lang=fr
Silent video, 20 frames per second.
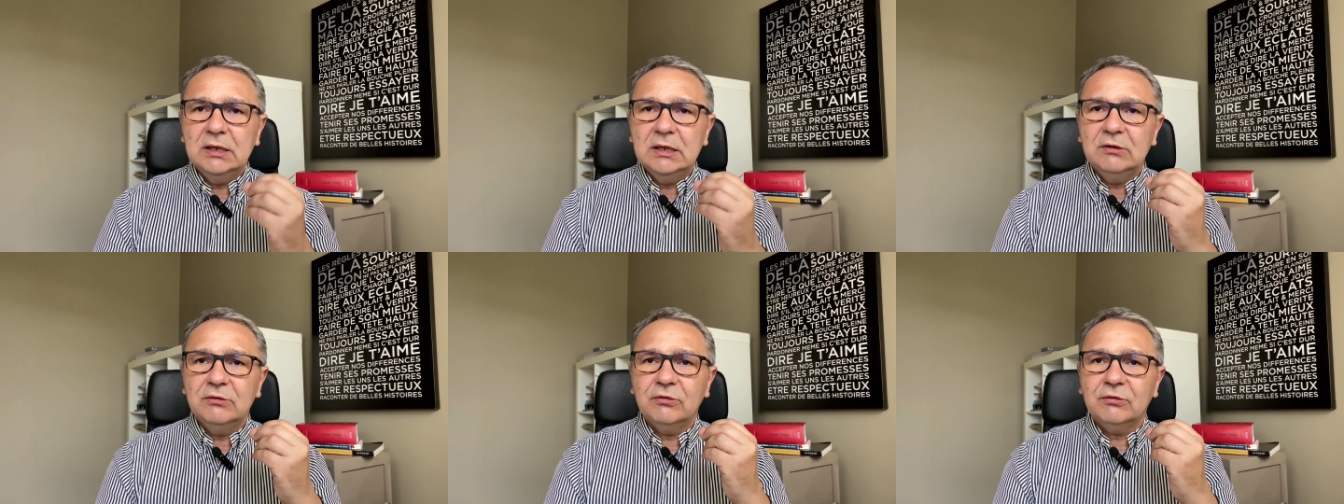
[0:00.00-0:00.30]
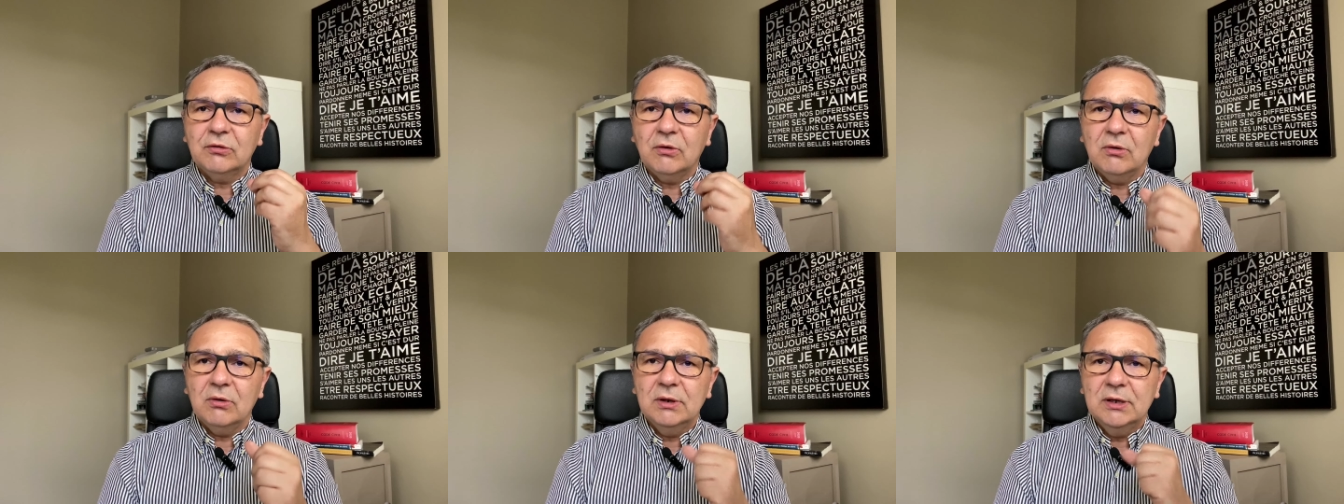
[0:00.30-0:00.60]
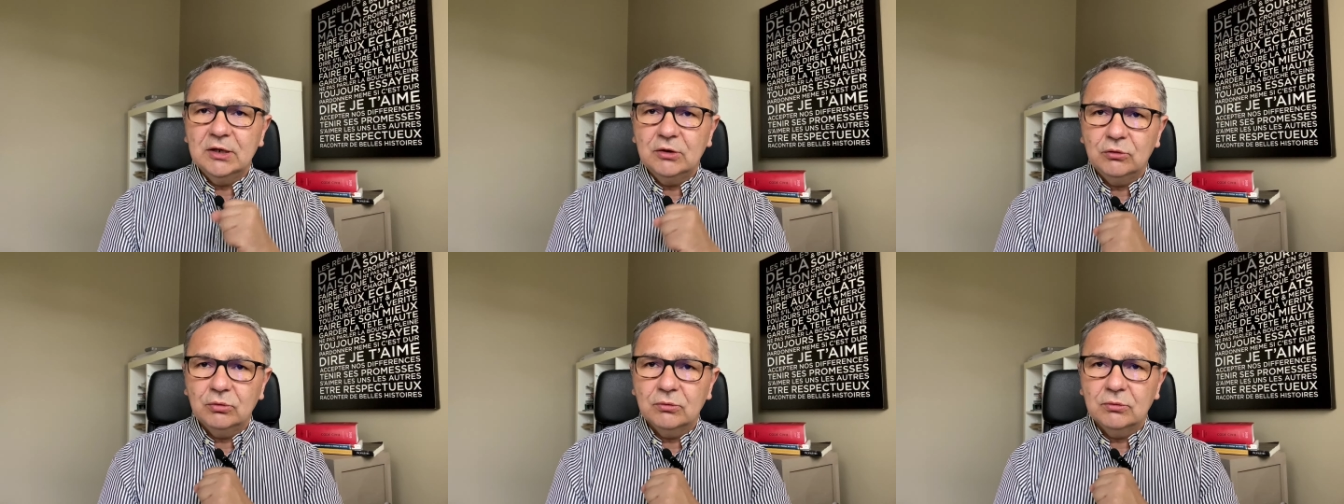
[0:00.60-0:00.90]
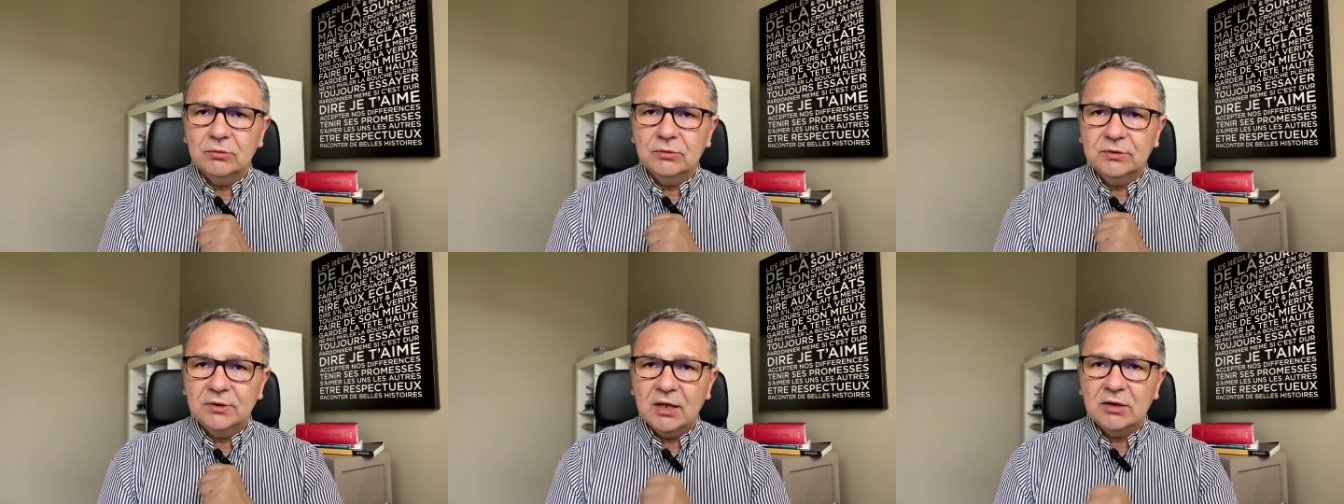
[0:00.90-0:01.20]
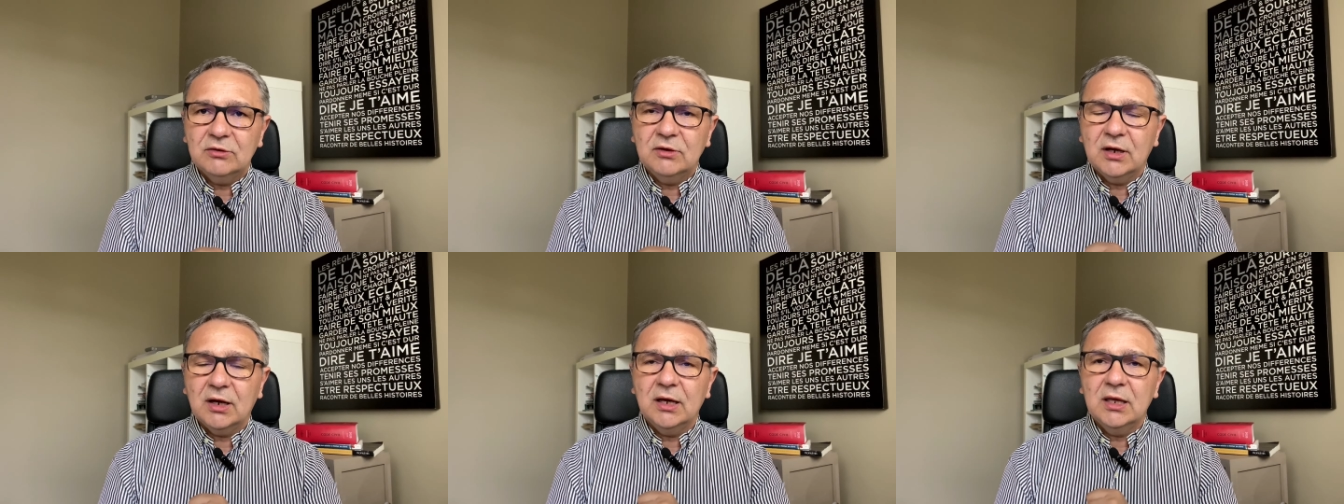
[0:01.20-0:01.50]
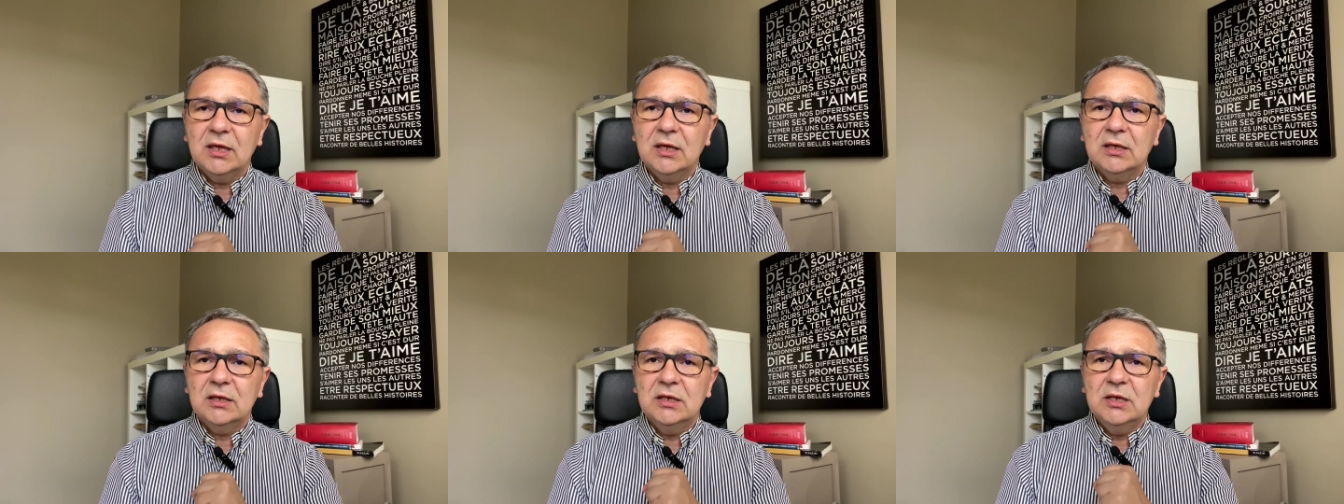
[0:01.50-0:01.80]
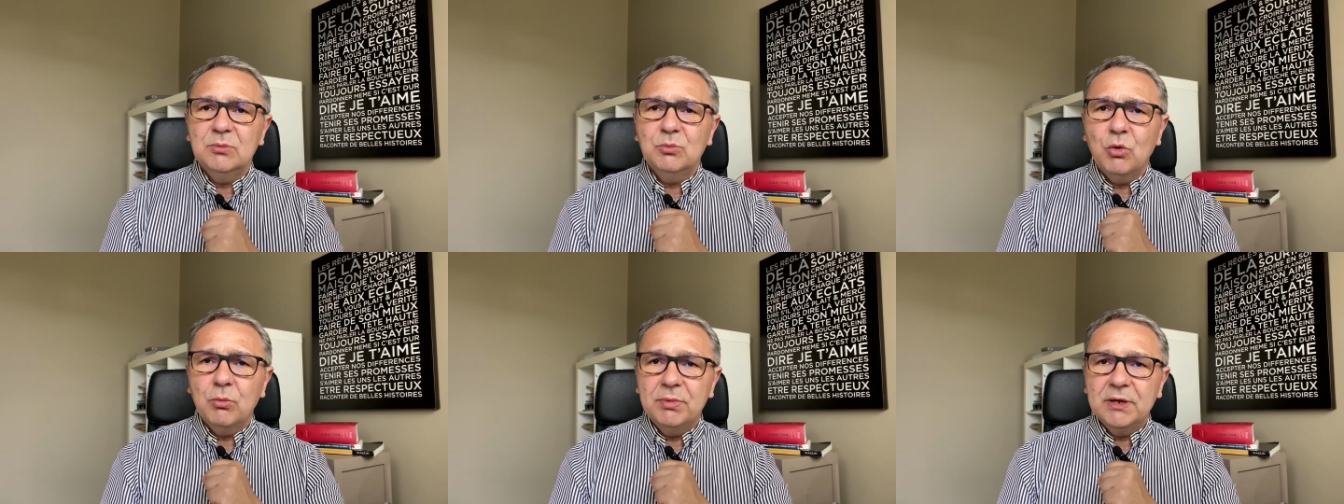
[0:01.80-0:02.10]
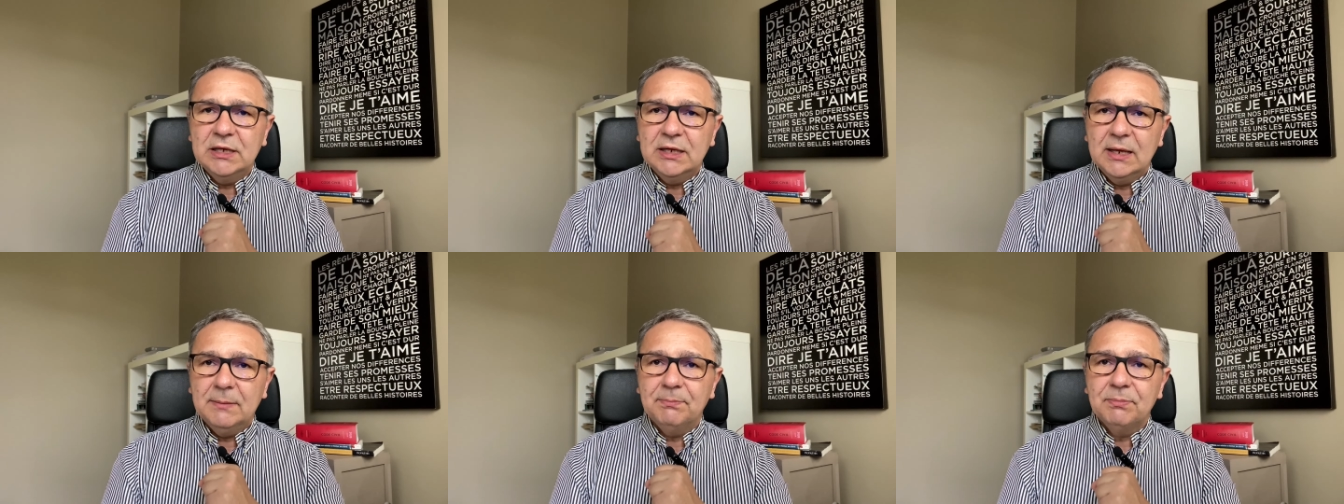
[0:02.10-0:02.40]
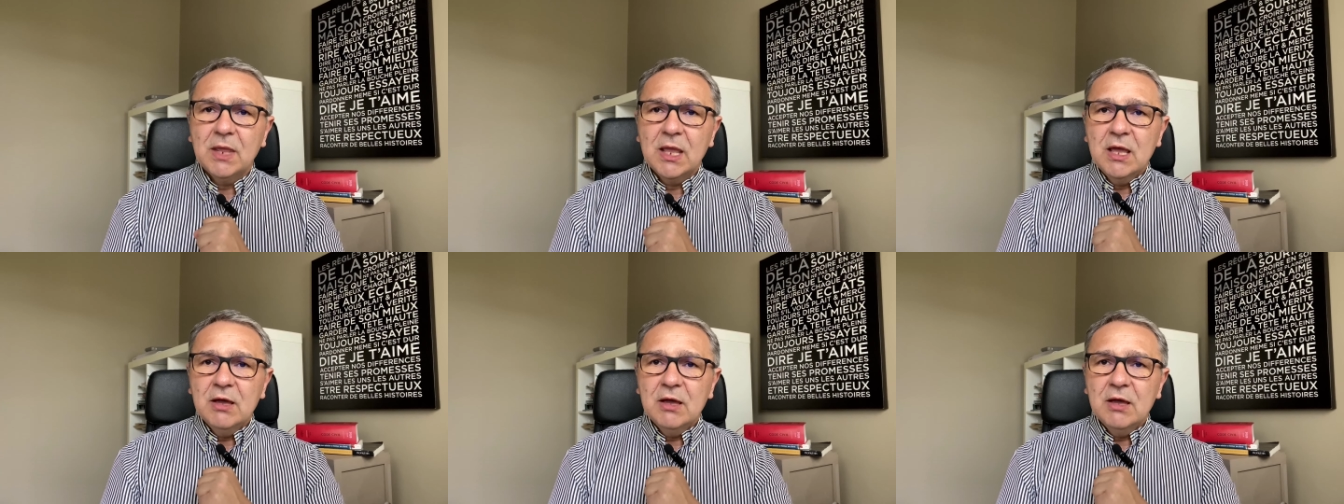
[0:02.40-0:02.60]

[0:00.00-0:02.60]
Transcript: qui sont les taux d'intérêt immobilier.